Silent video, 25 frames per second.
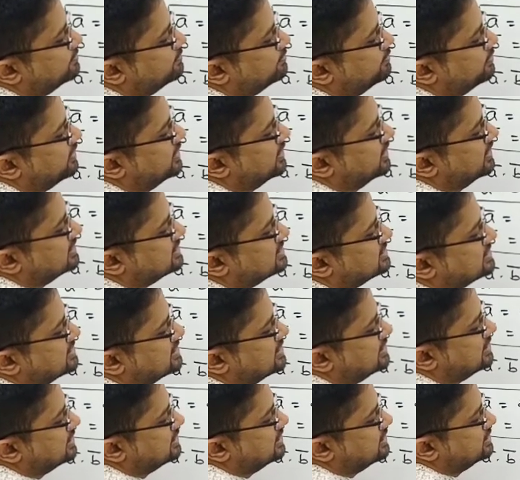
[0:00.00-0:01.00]
प्लस
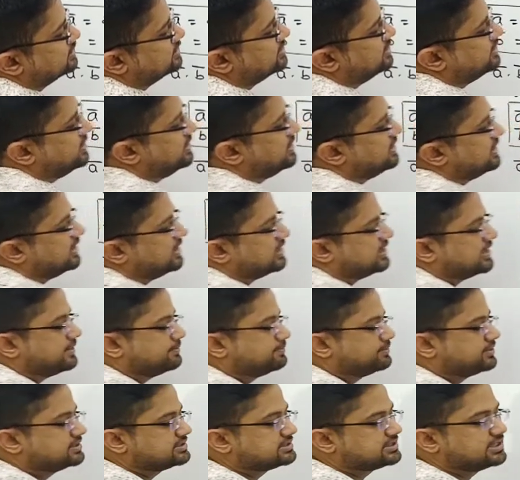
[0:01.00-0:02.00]
थ्री के
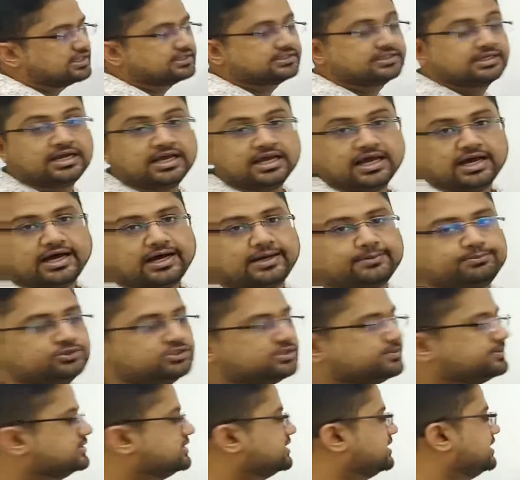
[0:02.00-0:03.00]
कैप के साथ अब
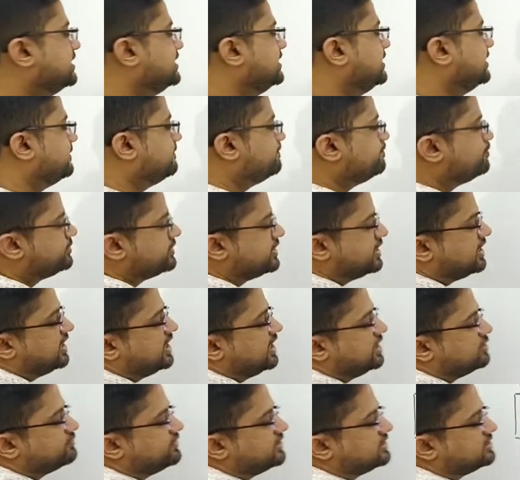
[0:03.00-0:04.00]
मुझे बताइए
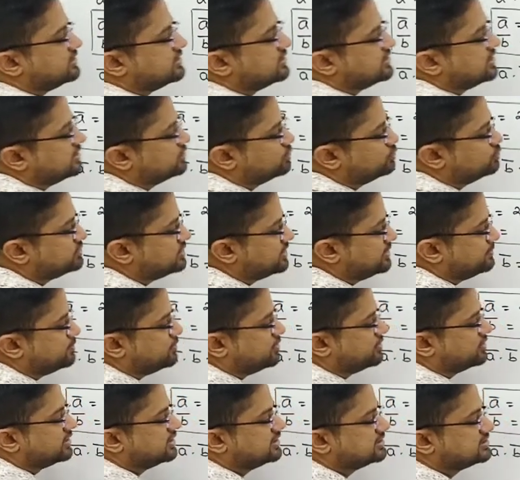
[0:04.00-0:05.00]
एक वेक्टर का दूसरे
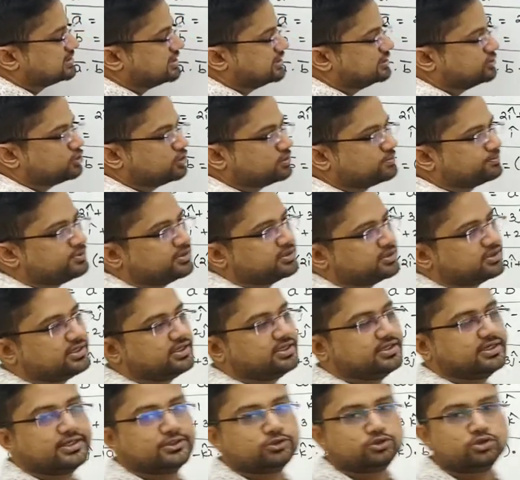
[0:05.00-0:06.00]
प्रोडक्ट के साथ डॉट प्रोडक्ट
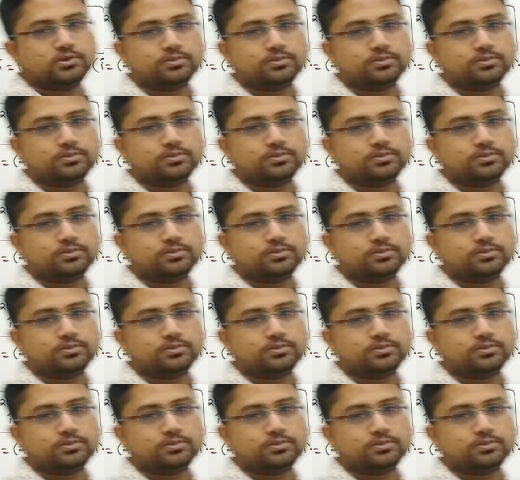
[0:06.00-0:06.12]
लेना है तो